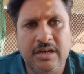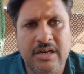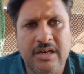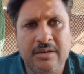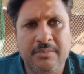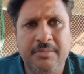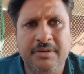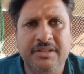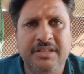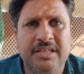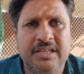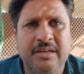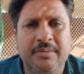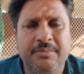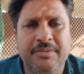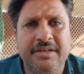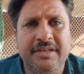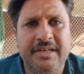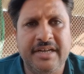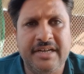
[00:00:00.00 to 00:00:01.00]
हर बंदे ने
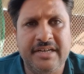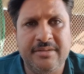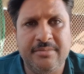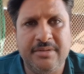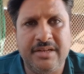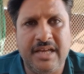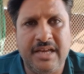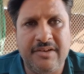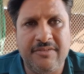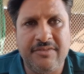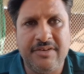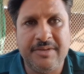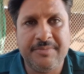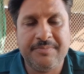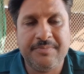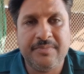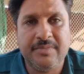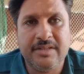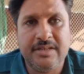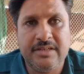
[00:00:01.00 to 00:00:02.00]
अपने टैडी बनाए हुए
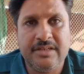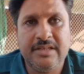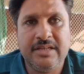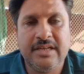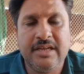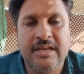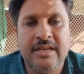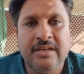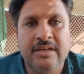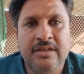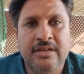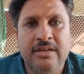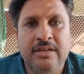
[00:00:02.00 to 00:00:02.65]
हैं ठीक है